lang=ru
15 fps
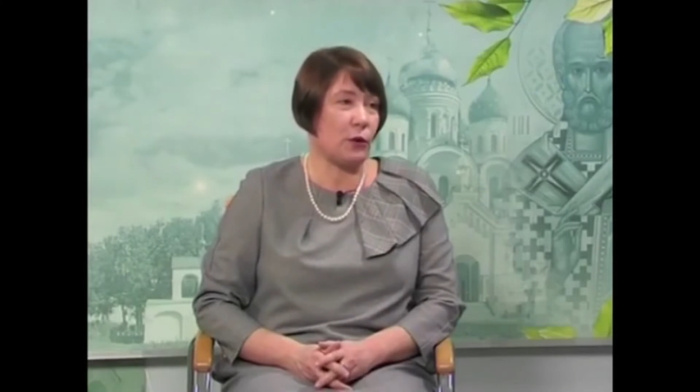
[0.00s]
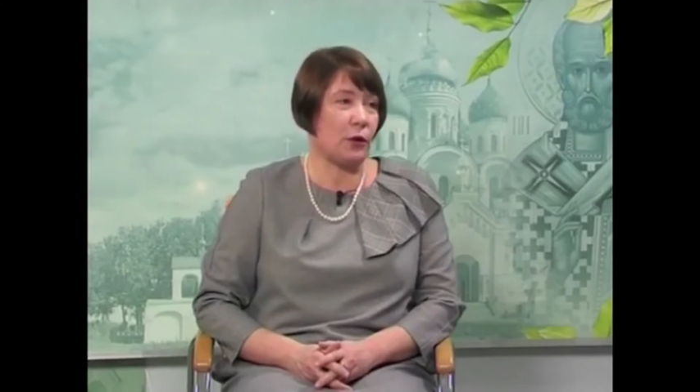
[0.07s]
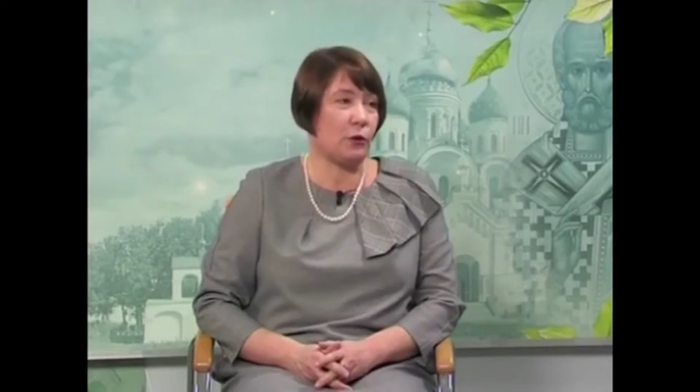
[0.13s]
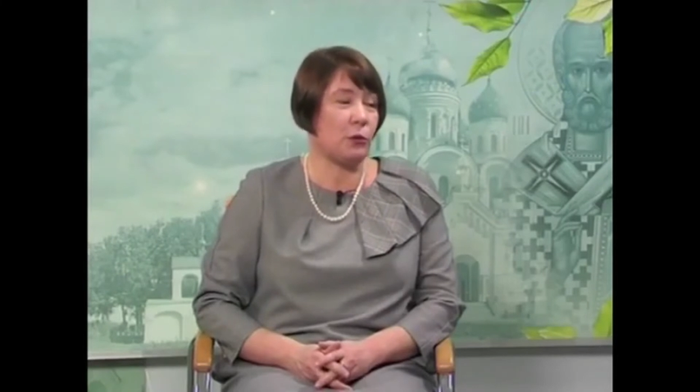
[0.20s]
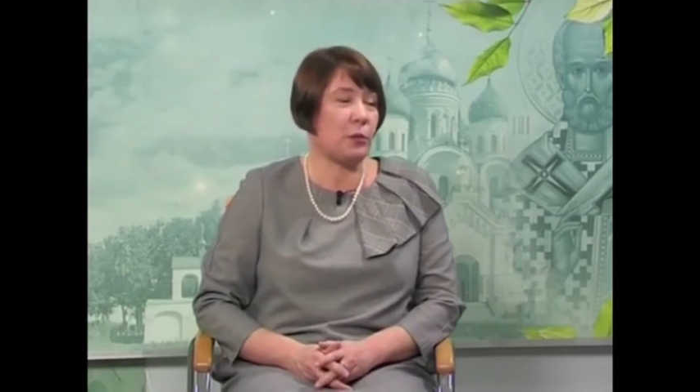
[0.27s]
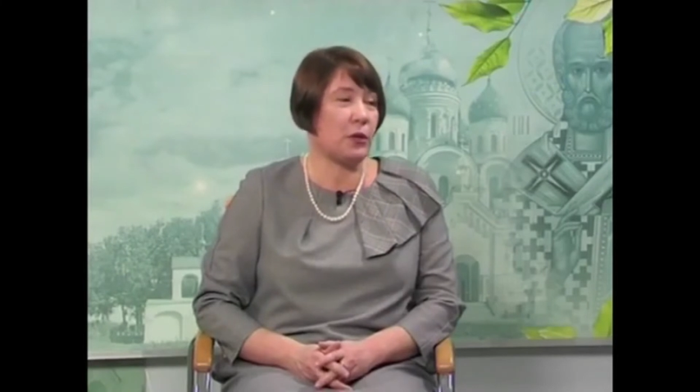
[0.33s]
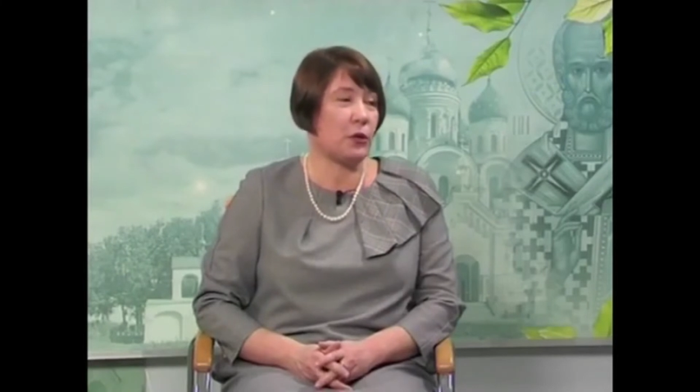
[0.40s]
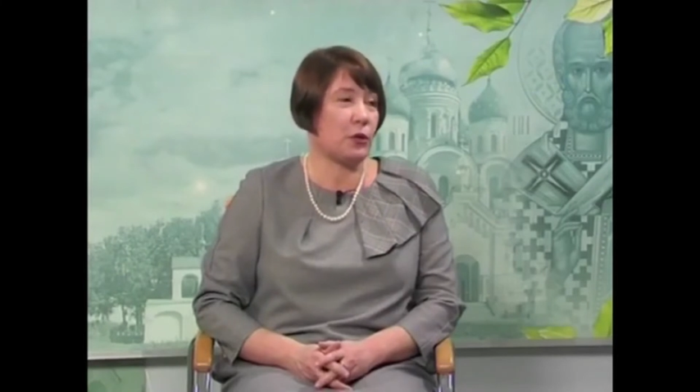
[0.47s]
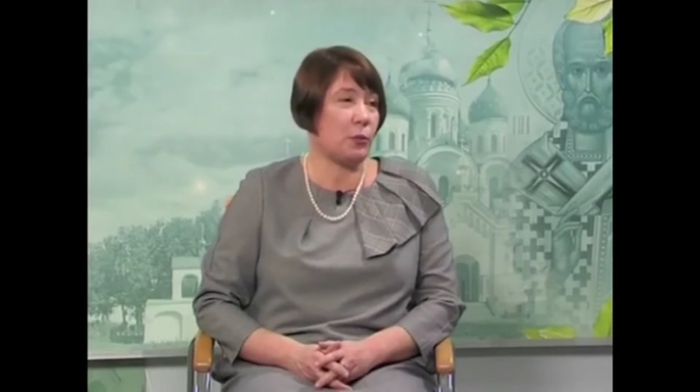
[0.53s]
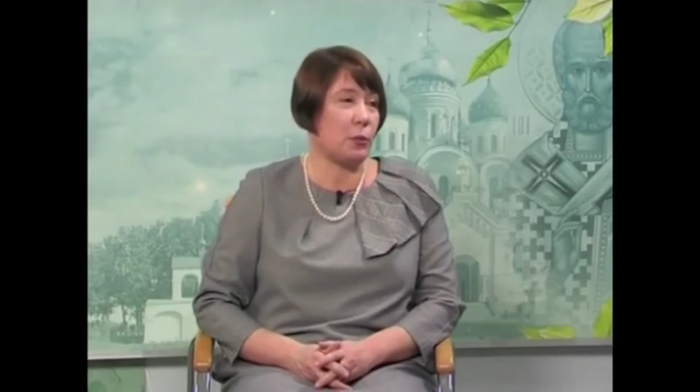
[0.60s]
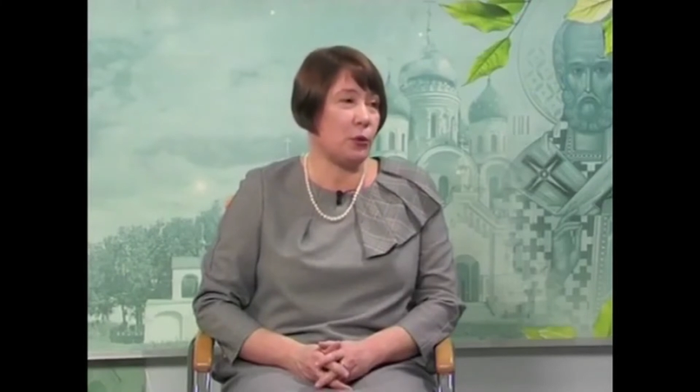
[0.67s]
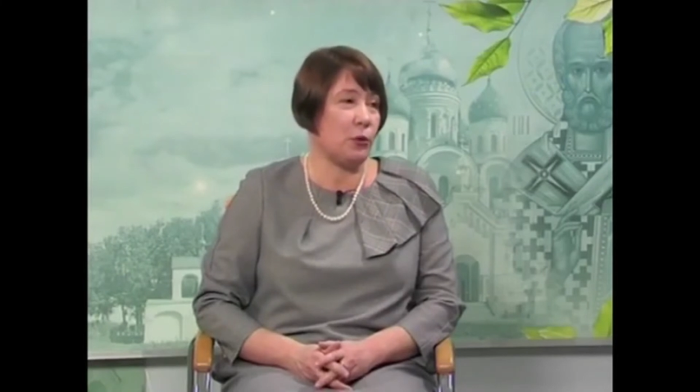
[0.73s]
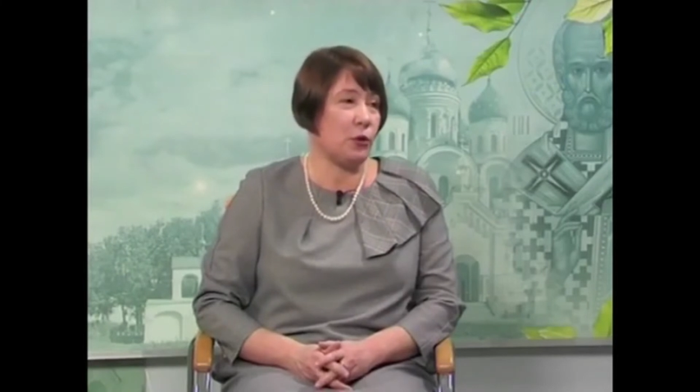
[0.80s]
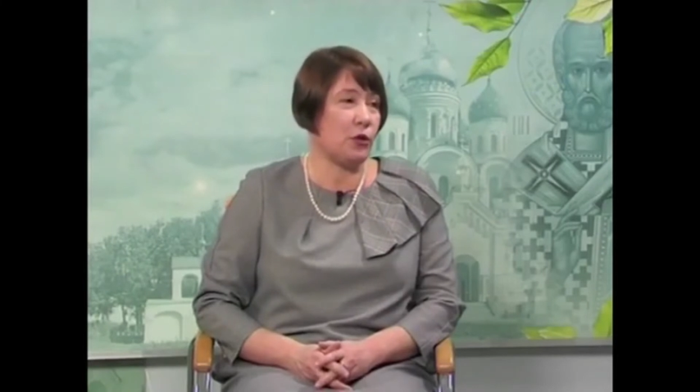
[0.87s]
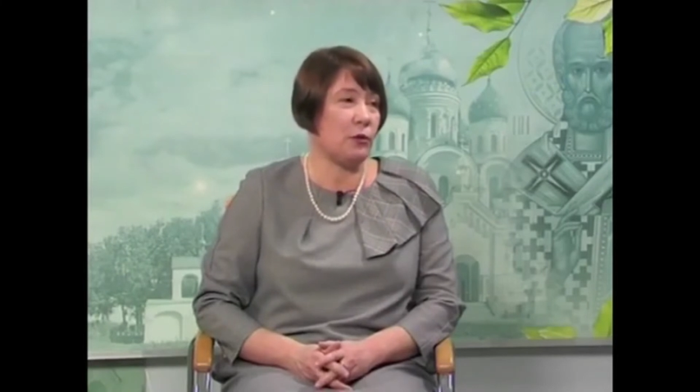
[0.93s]
А тут подошел
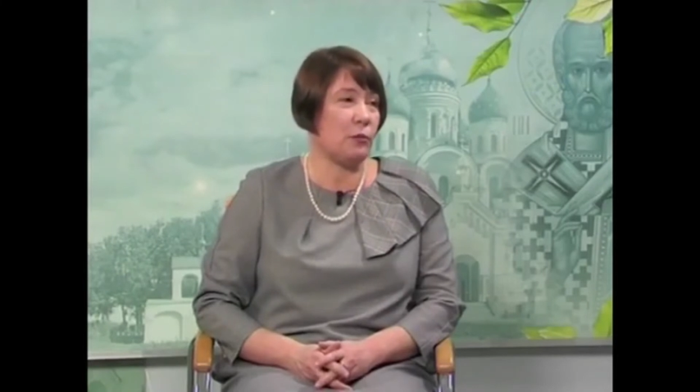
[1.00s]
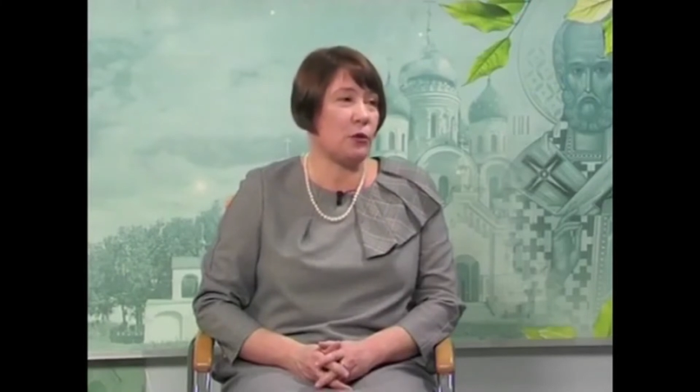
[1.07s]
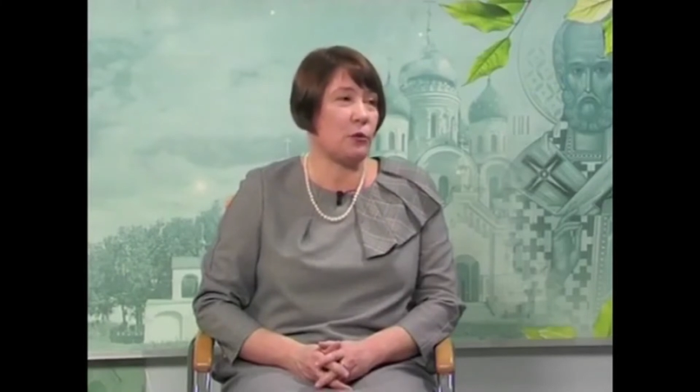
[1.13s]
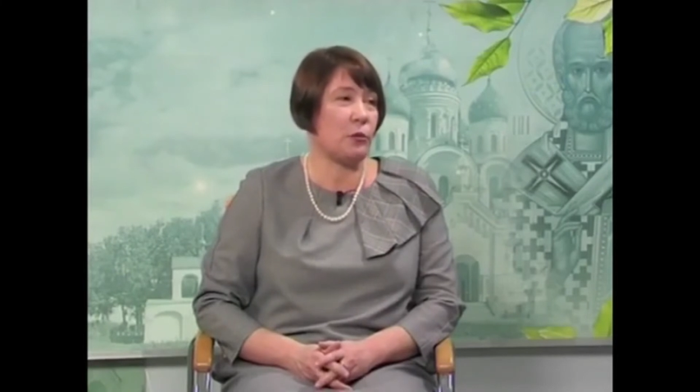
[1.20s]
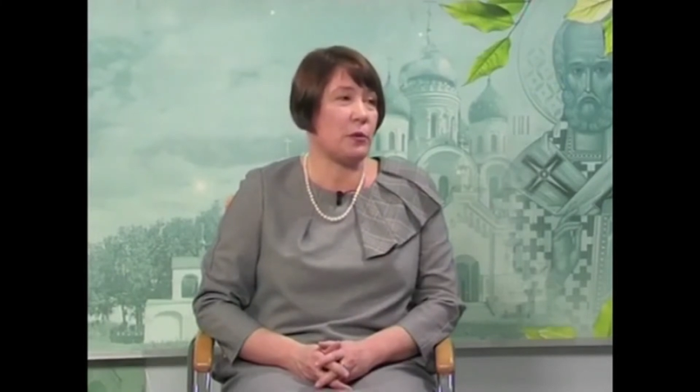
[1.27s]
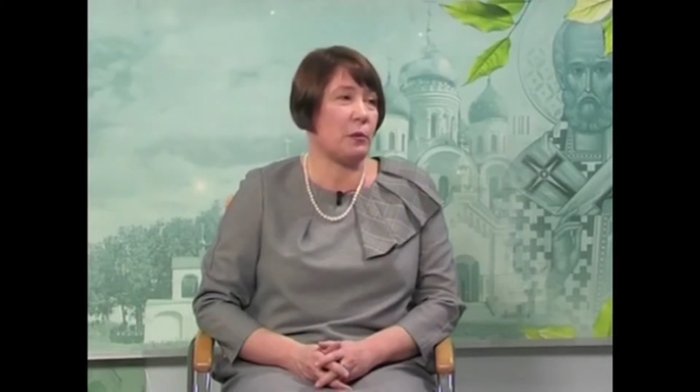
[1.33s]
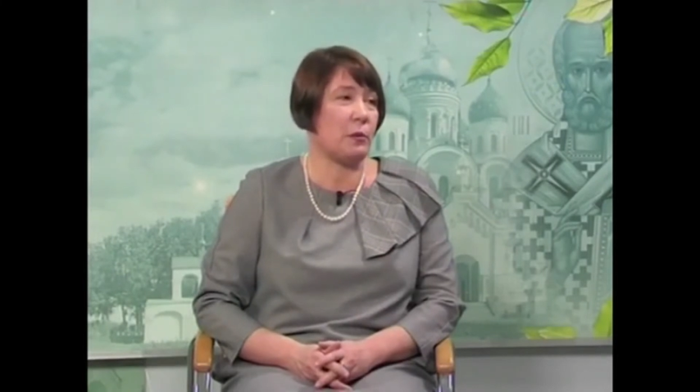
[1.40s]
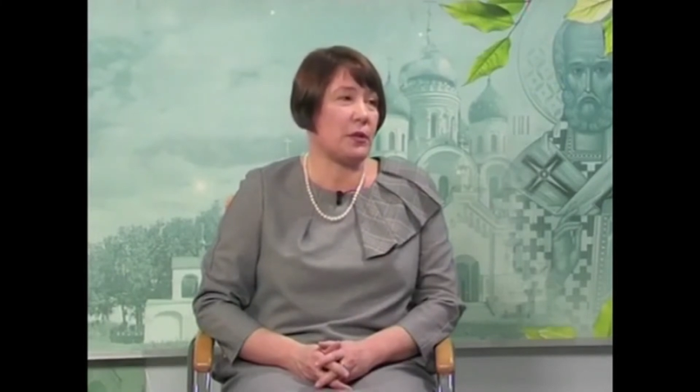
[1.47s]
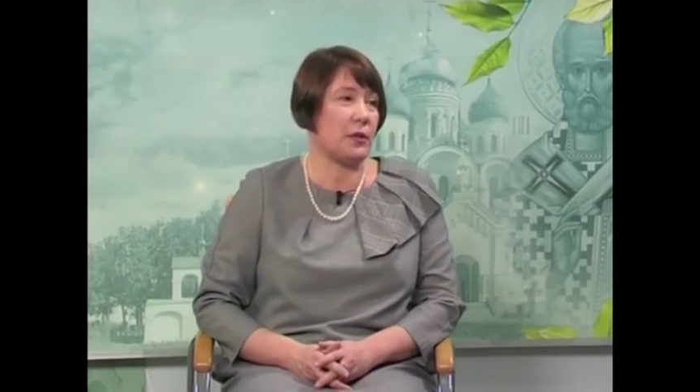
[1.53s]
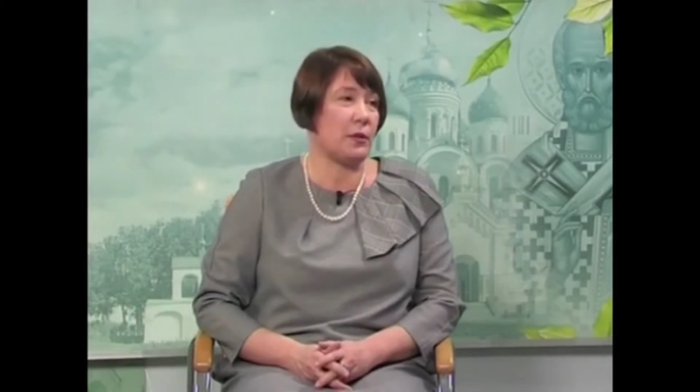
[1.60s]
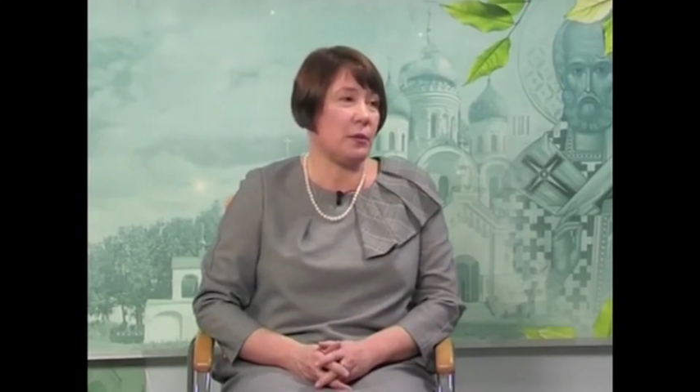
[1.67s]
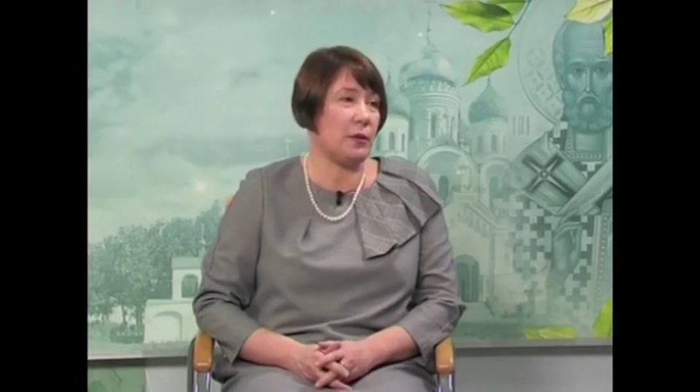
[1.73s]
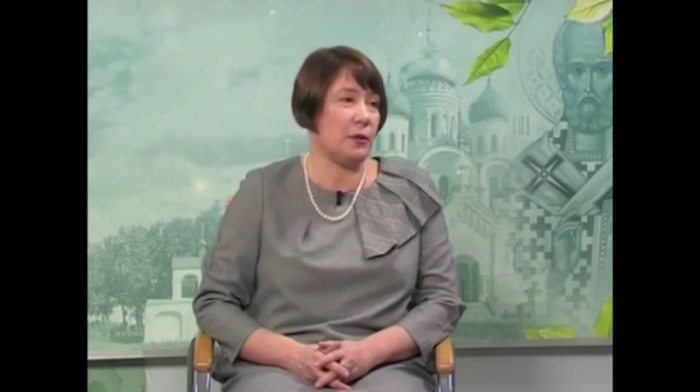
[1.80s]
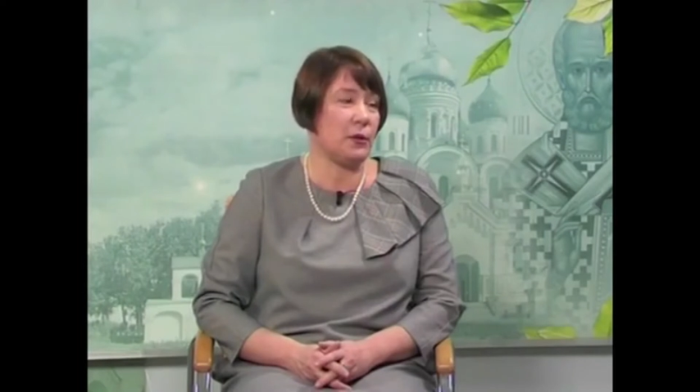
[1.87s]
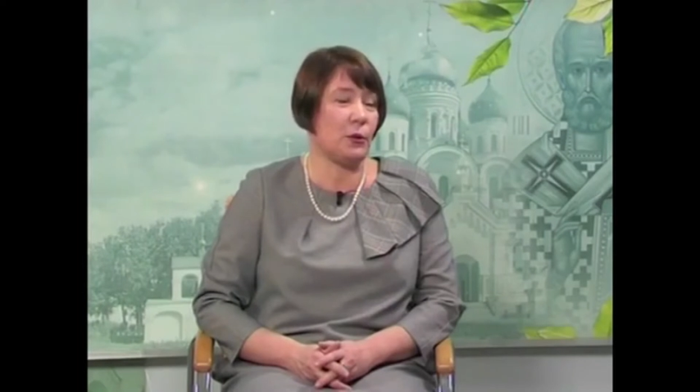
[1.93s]
пьющий, может быть, попросить
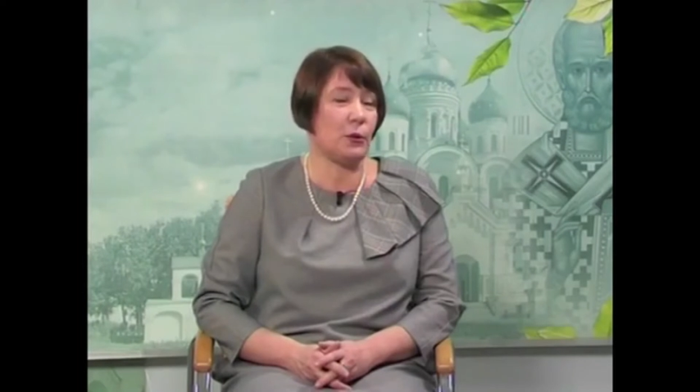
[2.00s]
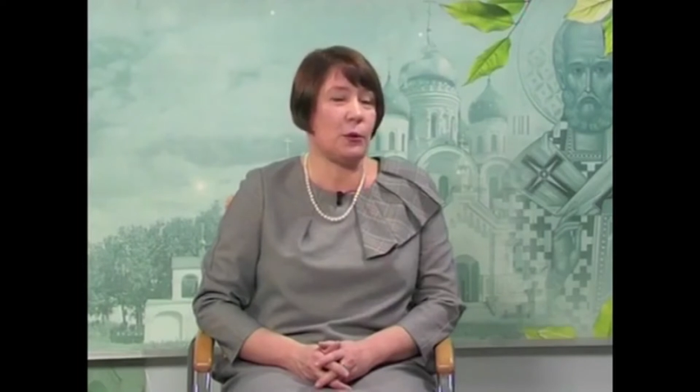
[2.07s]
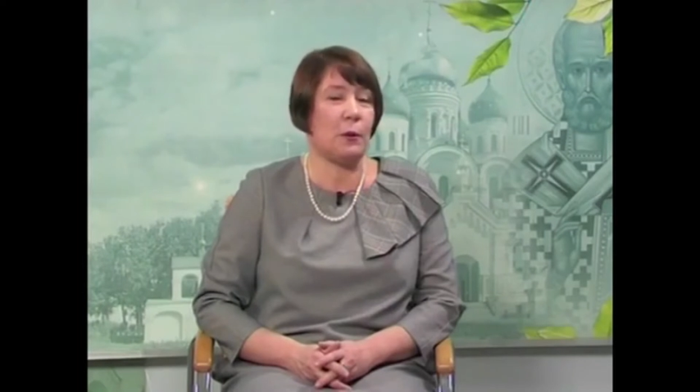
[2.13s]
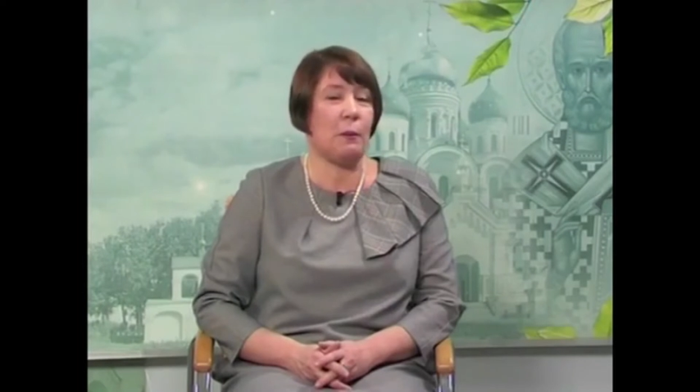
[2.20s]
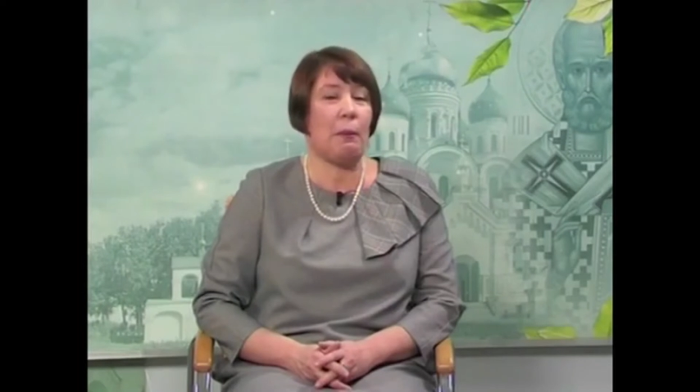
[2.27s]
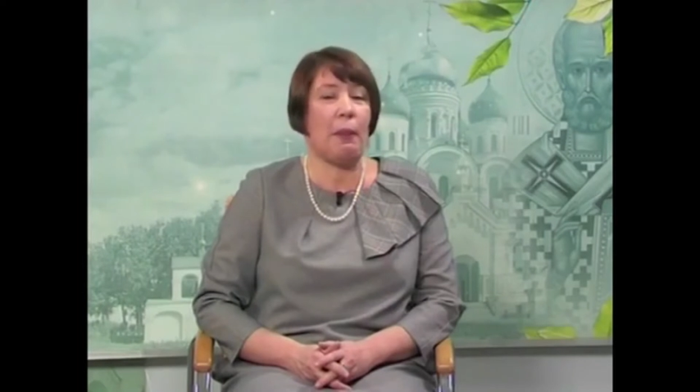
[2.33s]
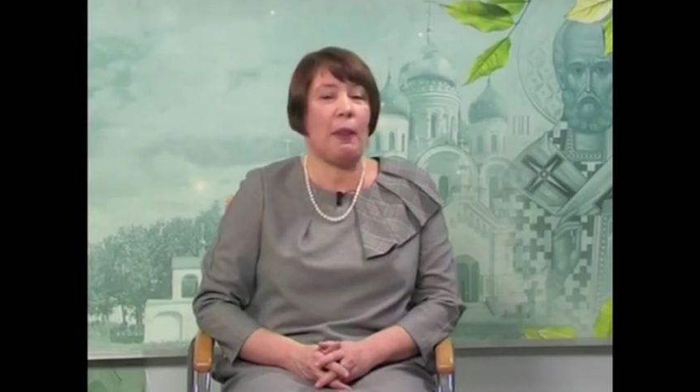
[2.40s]
милостыню.